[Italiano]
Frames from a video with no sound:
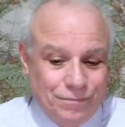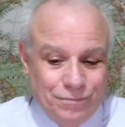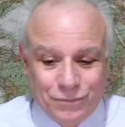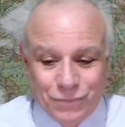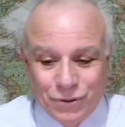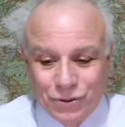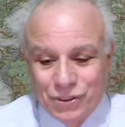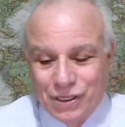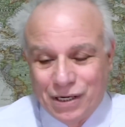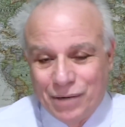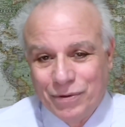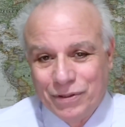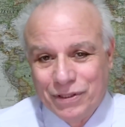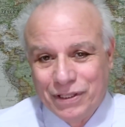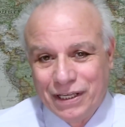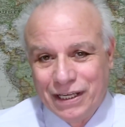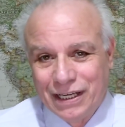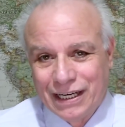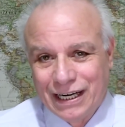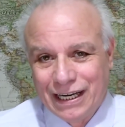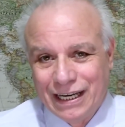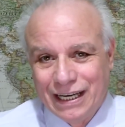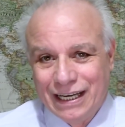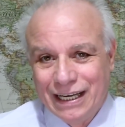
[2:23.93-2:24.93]
Possiamo
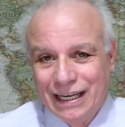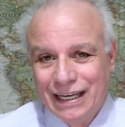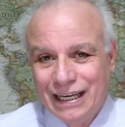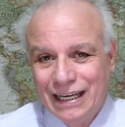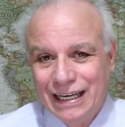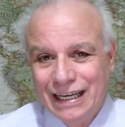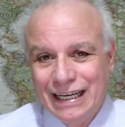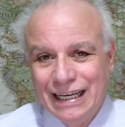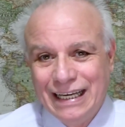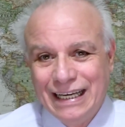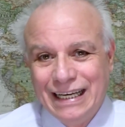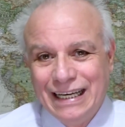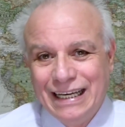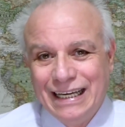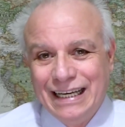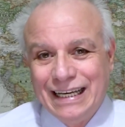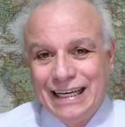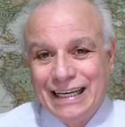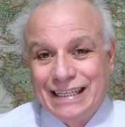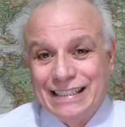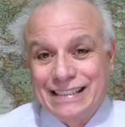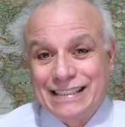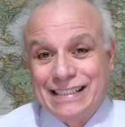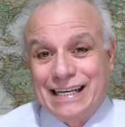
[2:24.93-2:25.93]
dire che
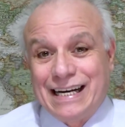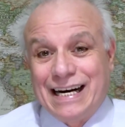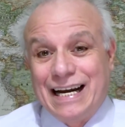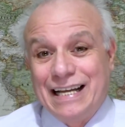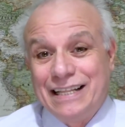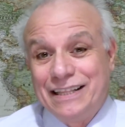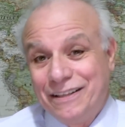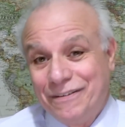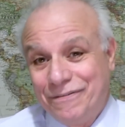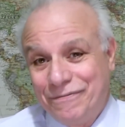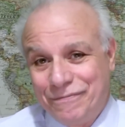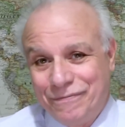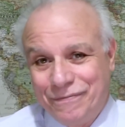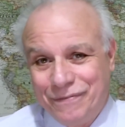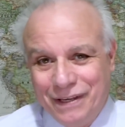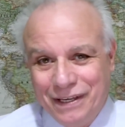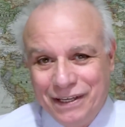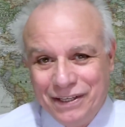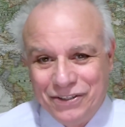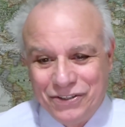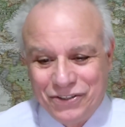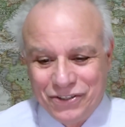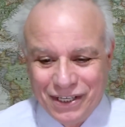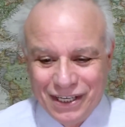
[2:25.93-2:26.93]
sarà
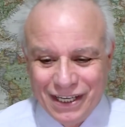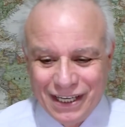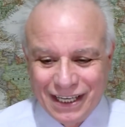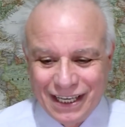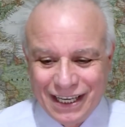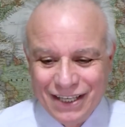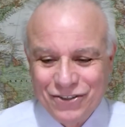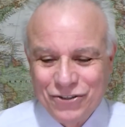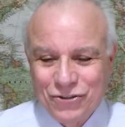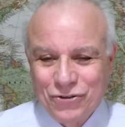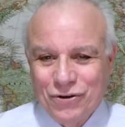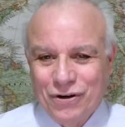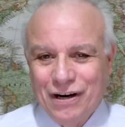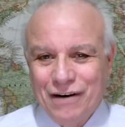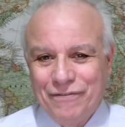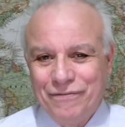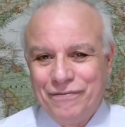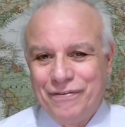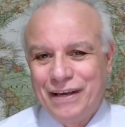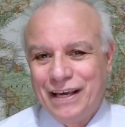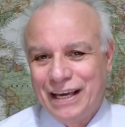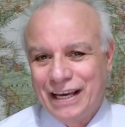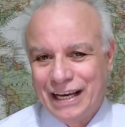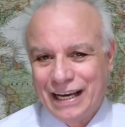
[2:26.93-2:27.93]
difficile che ciò
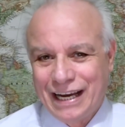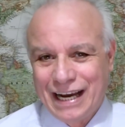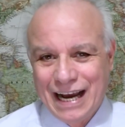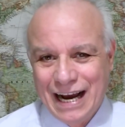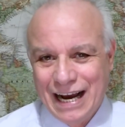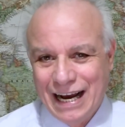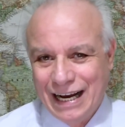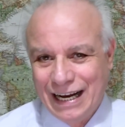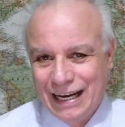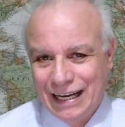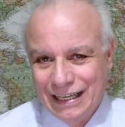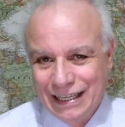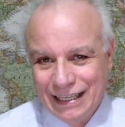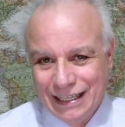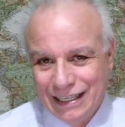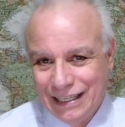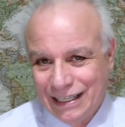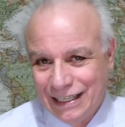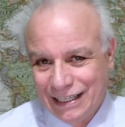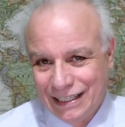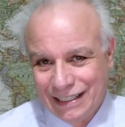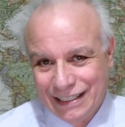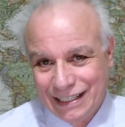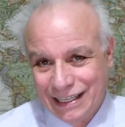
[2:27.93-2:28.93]
avvenga
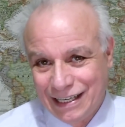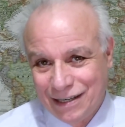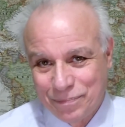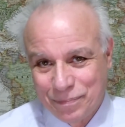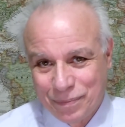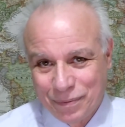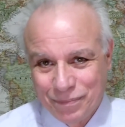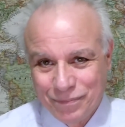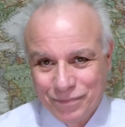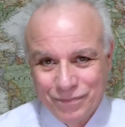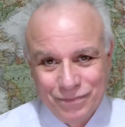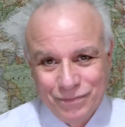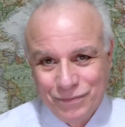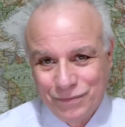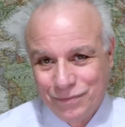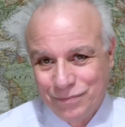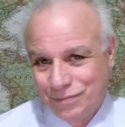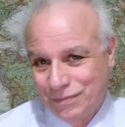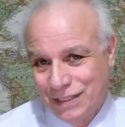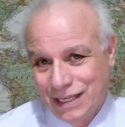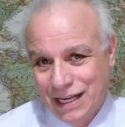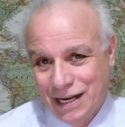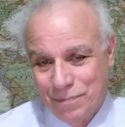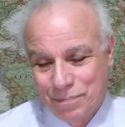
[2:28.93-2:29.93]
eh, nel
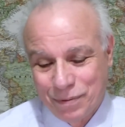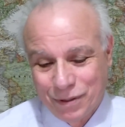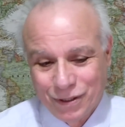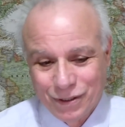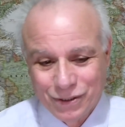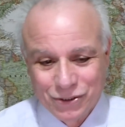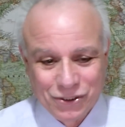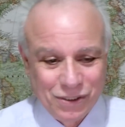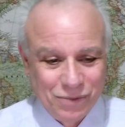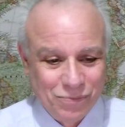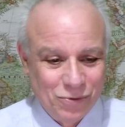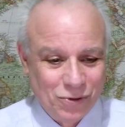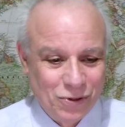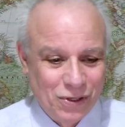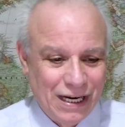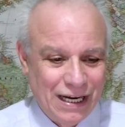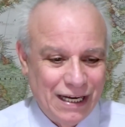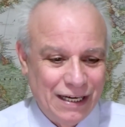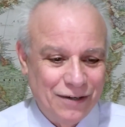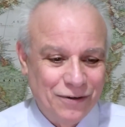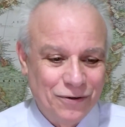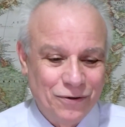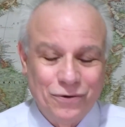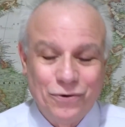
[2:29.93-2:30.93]
nel prossimo
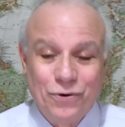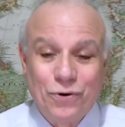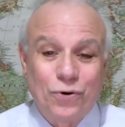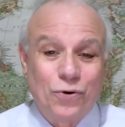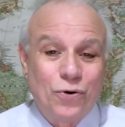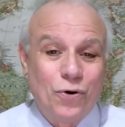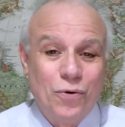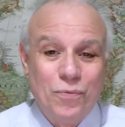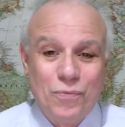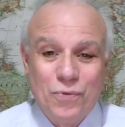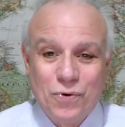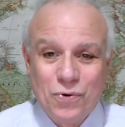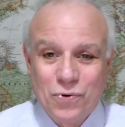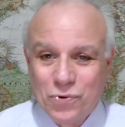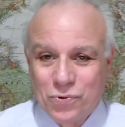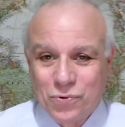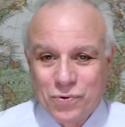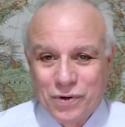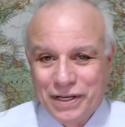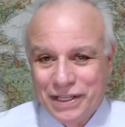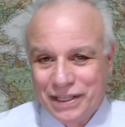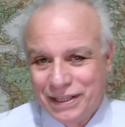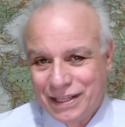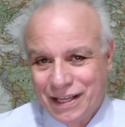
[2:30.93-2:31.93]
anno o
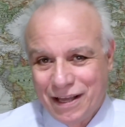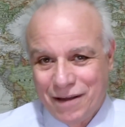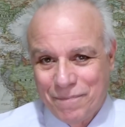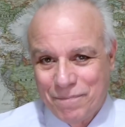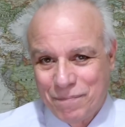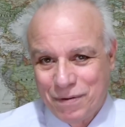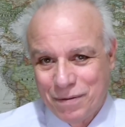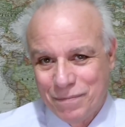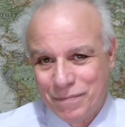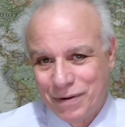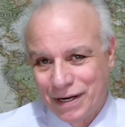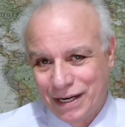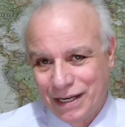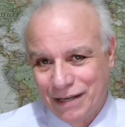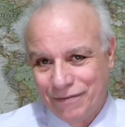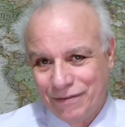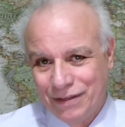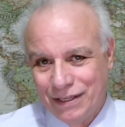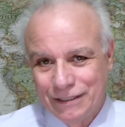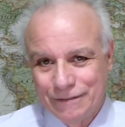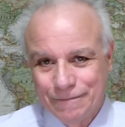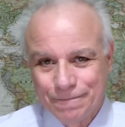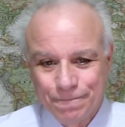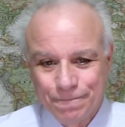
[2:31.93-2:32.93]
comunque in tempi brevi.